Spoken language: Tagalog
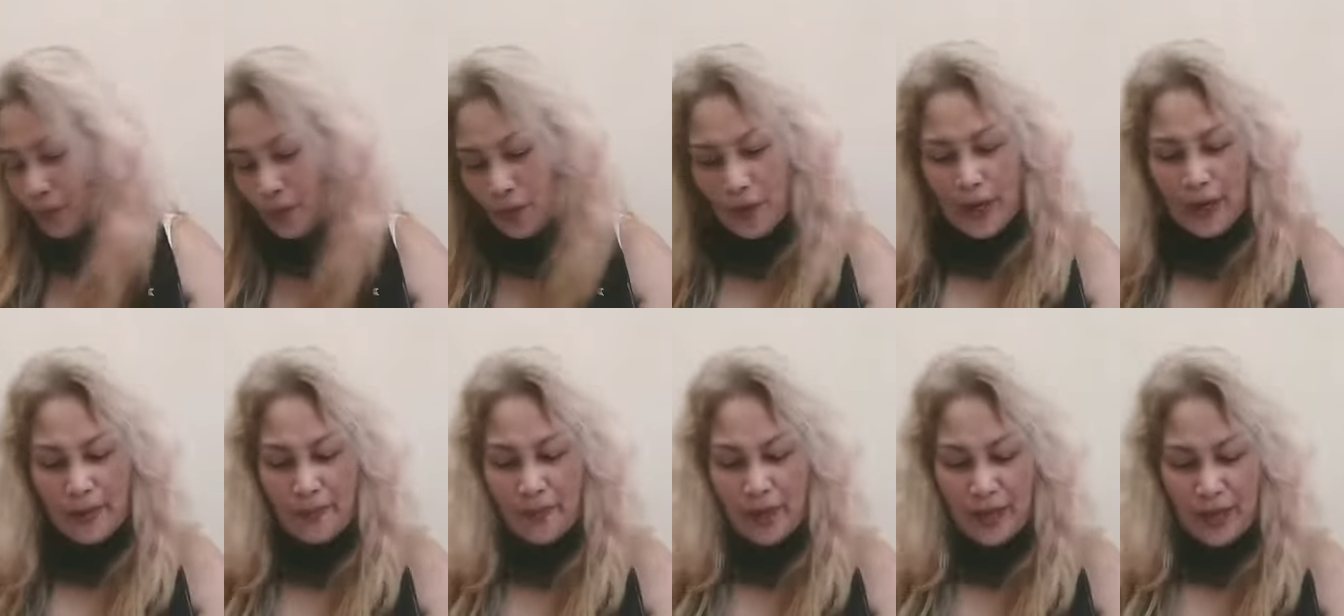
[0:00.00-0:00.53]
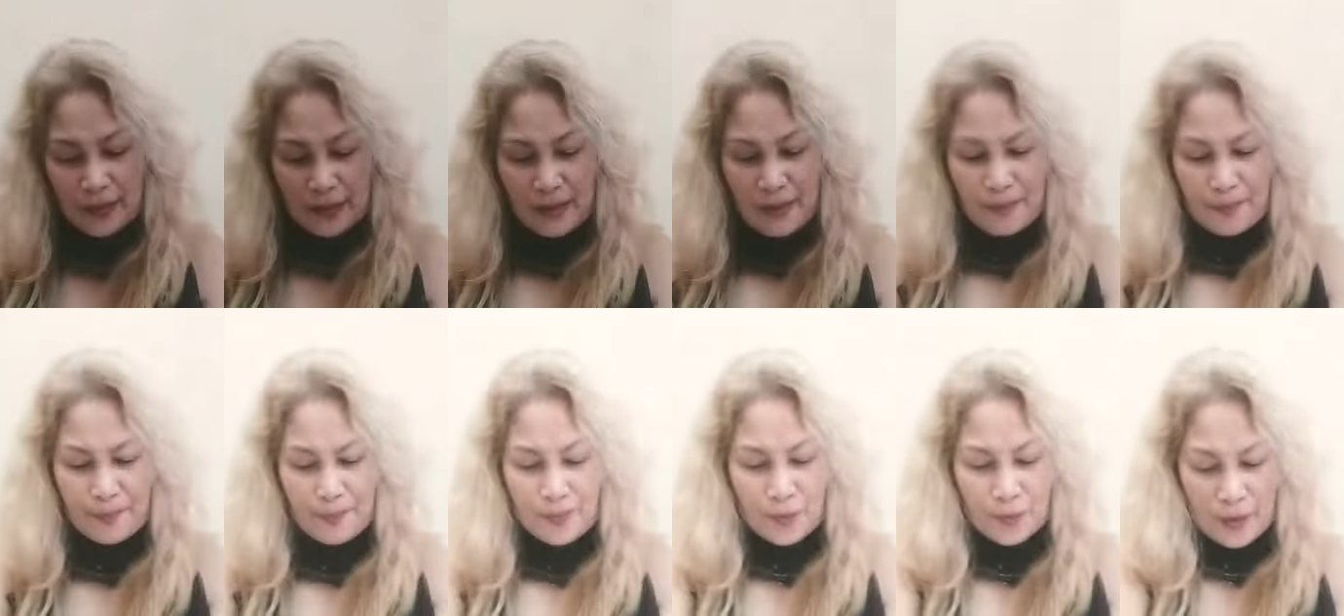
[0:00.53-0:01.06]
po ay mga
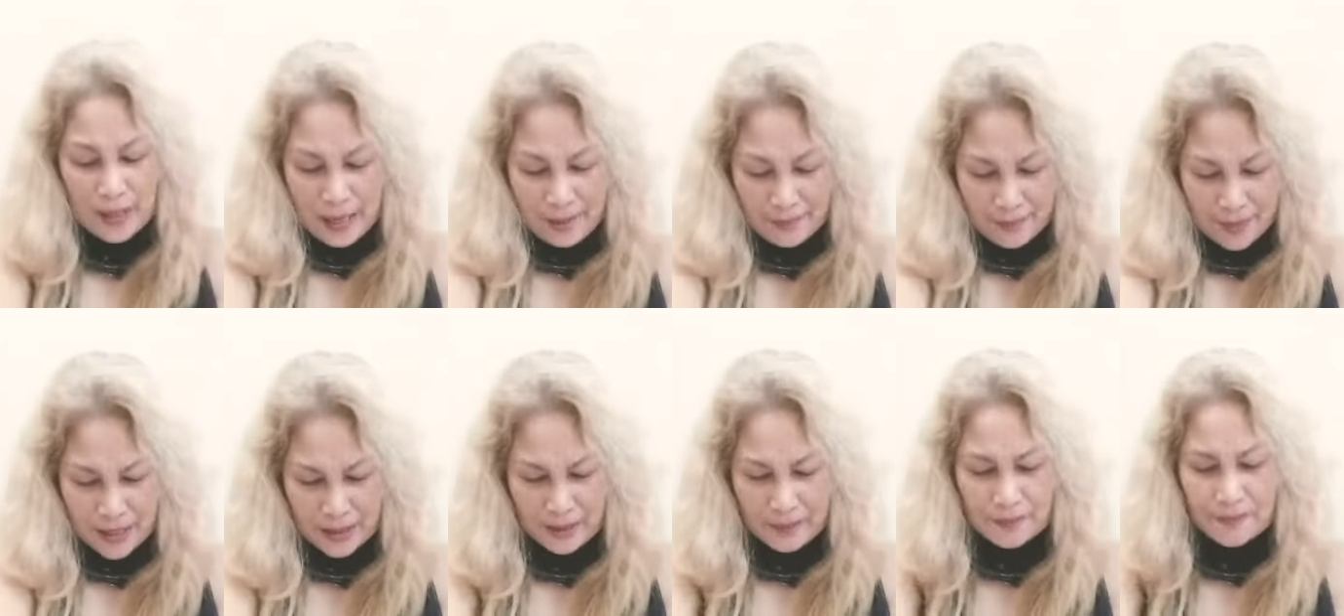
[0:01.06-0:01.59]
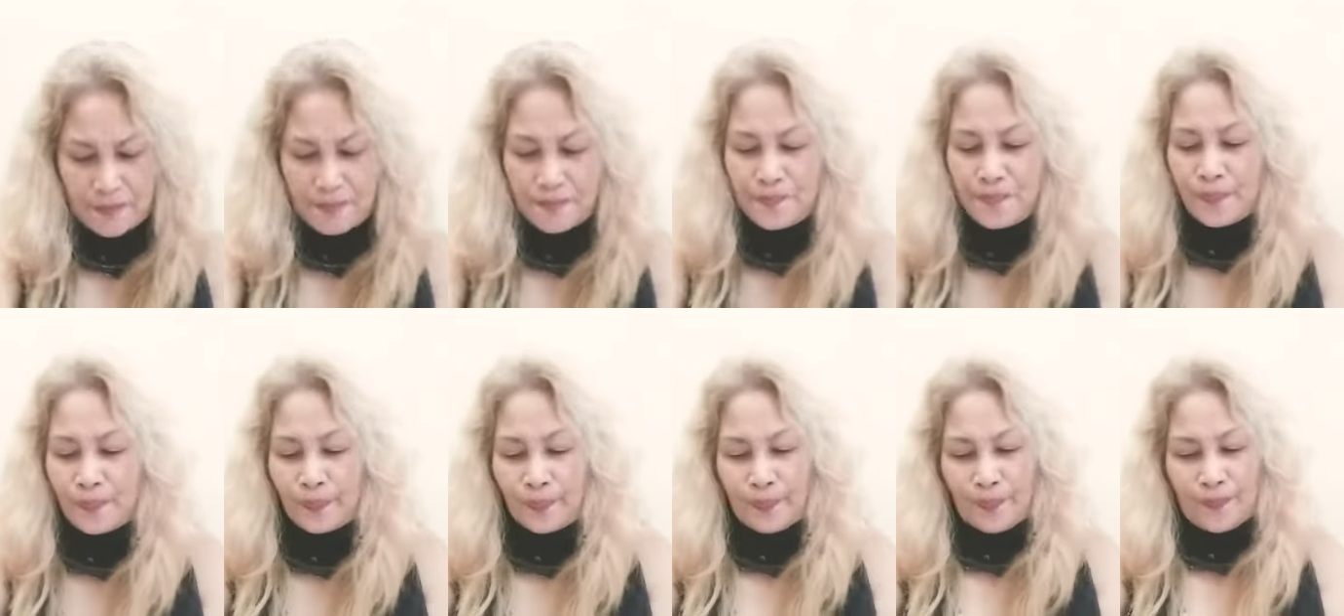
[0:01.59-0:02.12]
sample lamang.
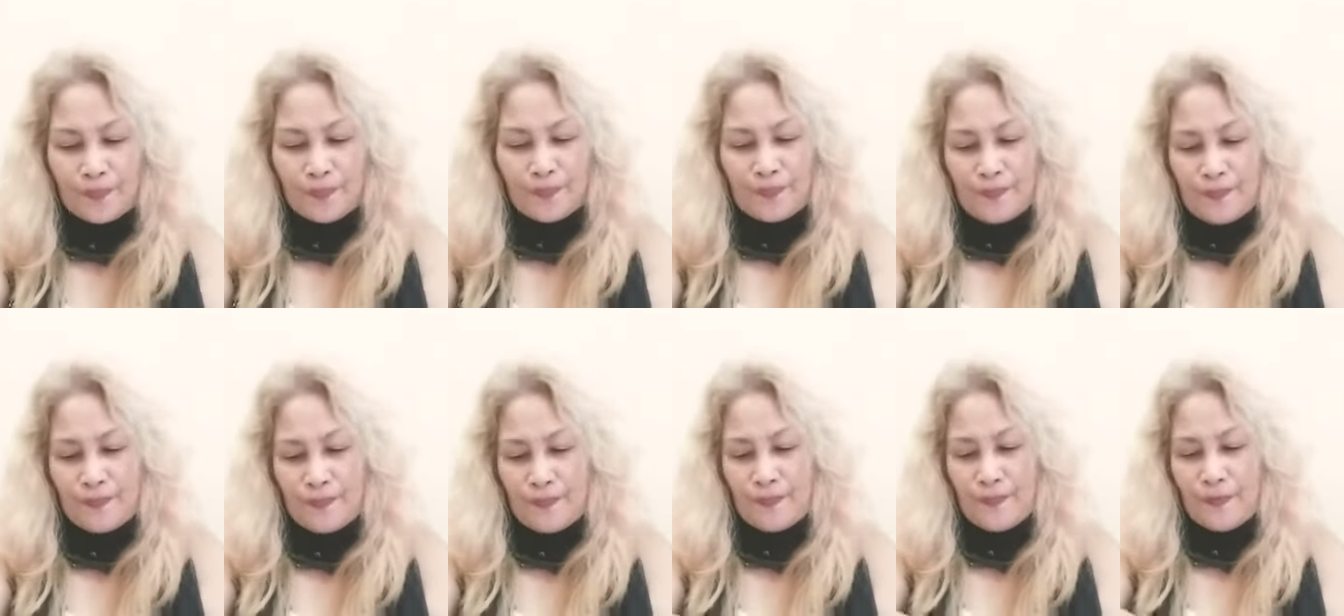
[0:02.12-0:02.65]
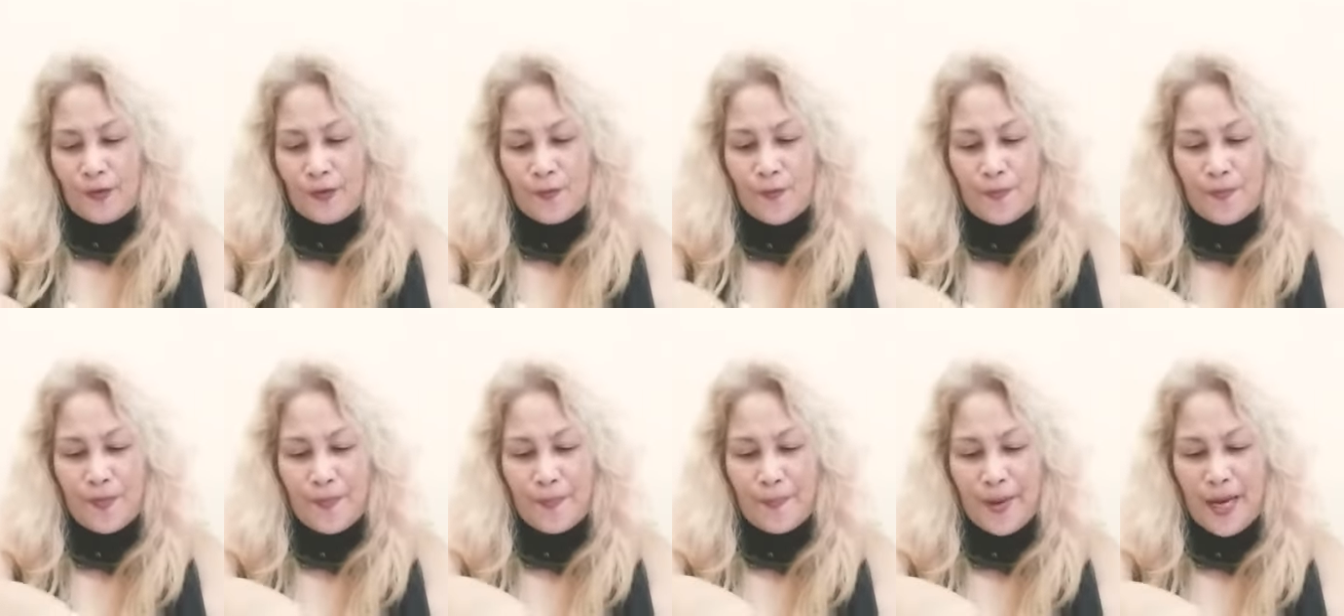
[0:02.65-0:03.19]

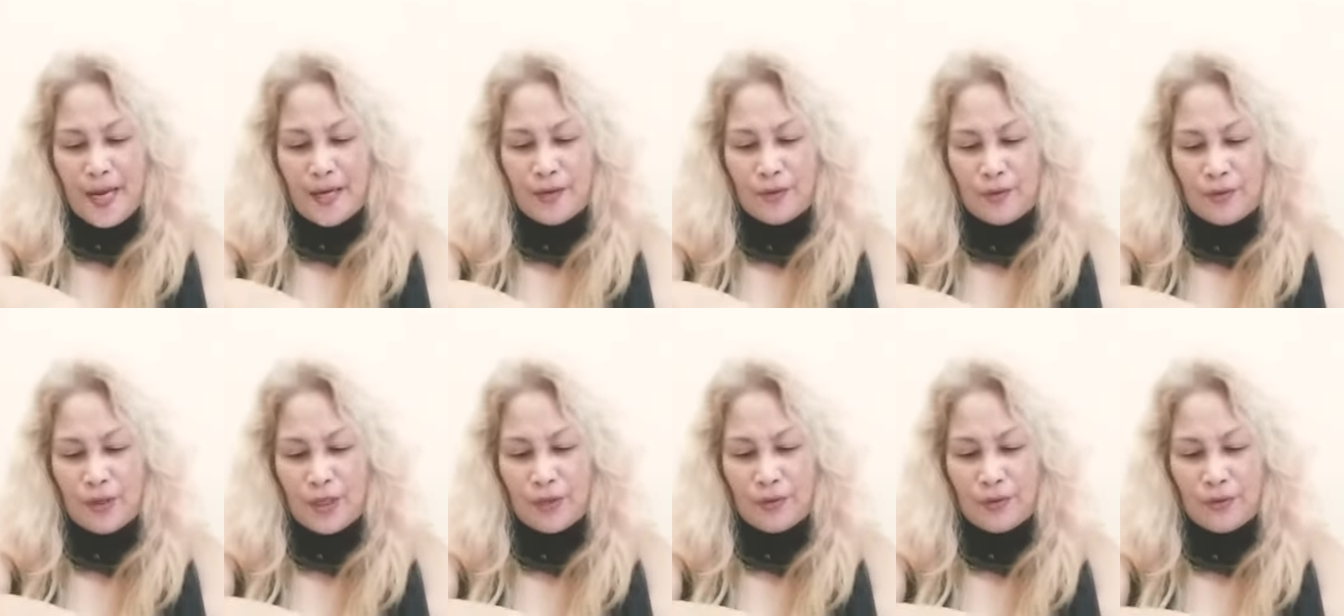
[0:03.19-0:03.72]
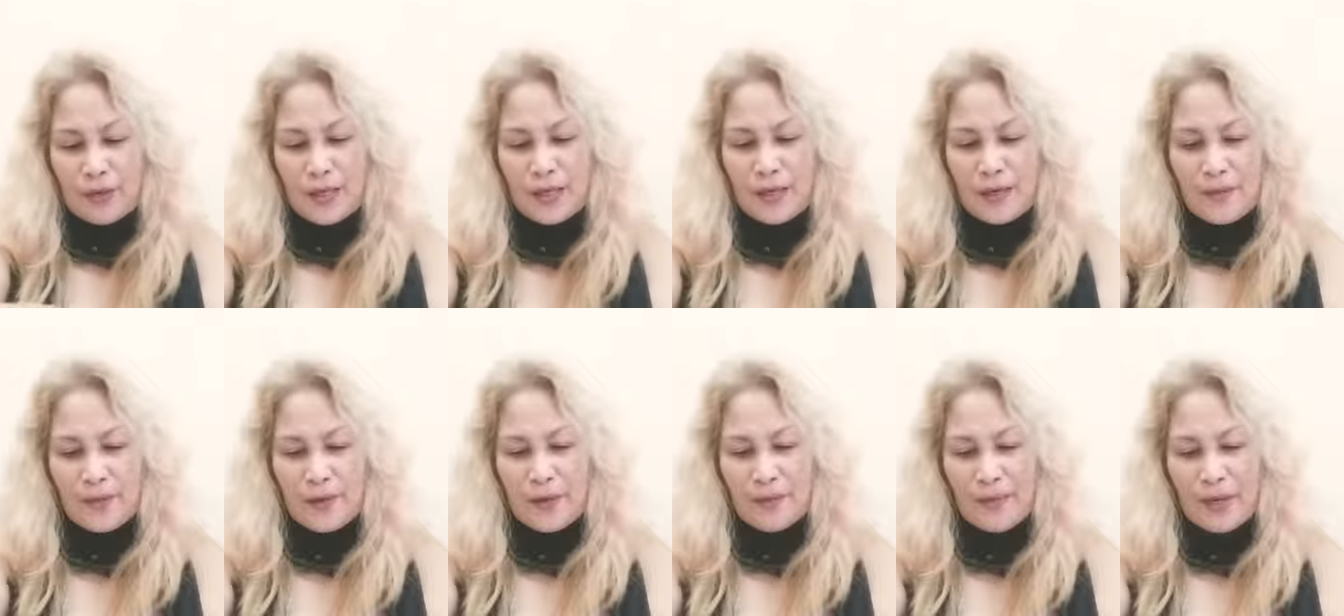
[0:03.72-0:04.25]
Kung paano ninyo
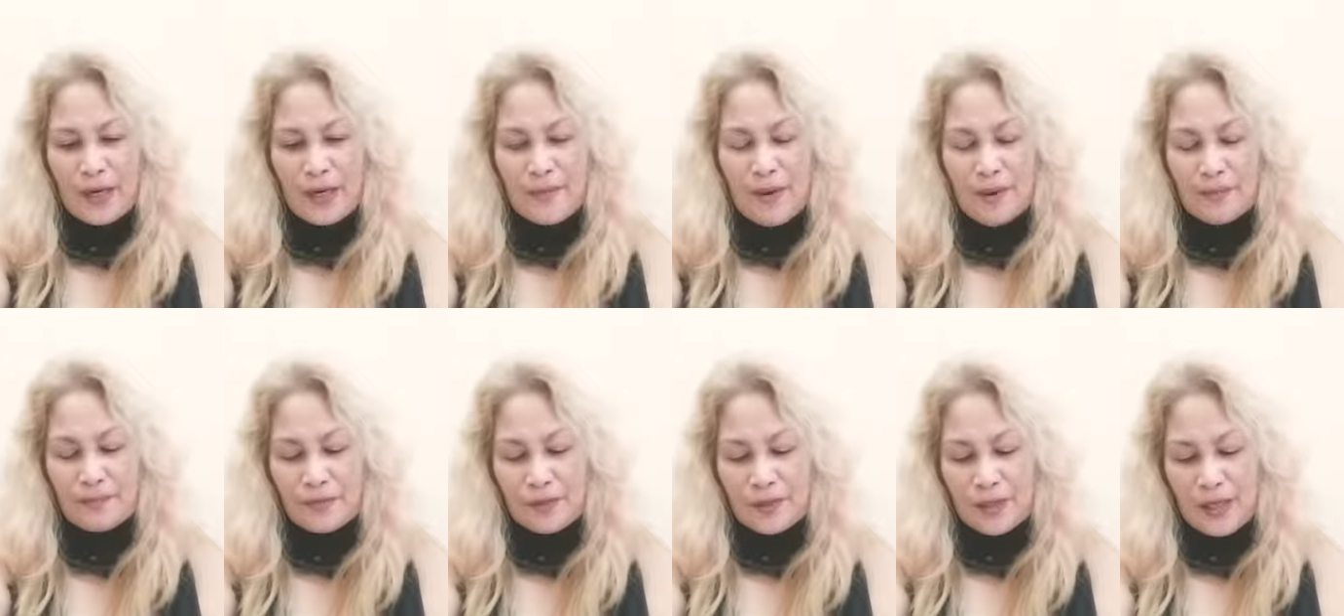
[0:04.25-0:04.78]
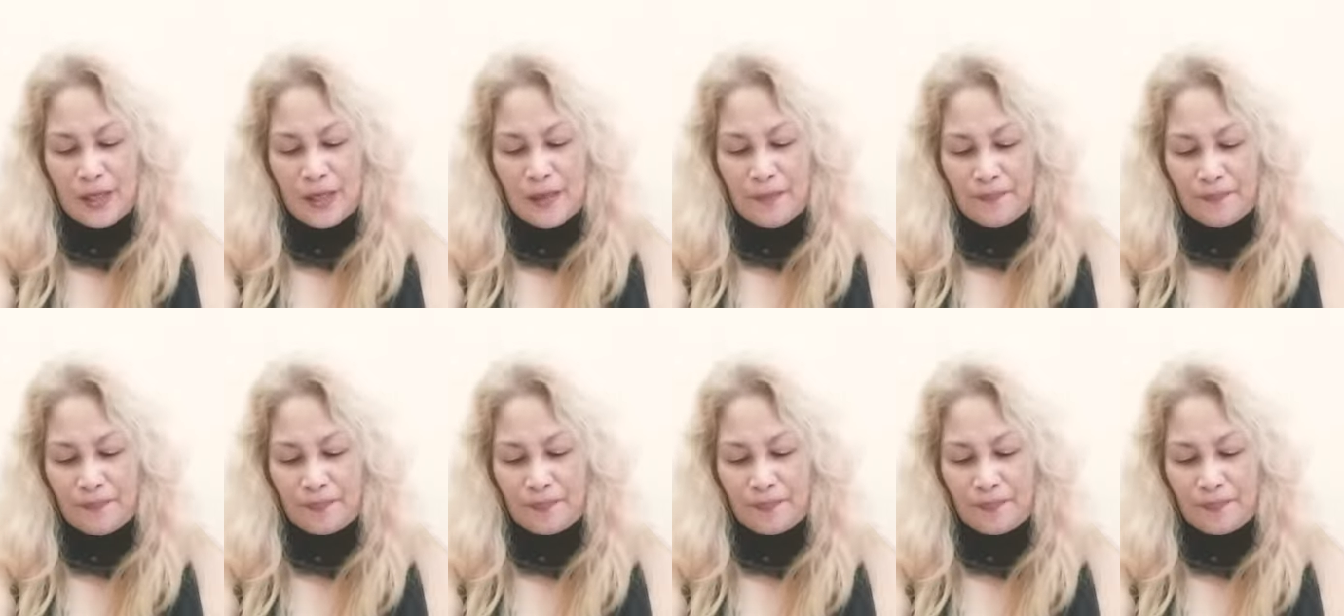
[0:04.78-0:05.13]
gagawin mga mamsi,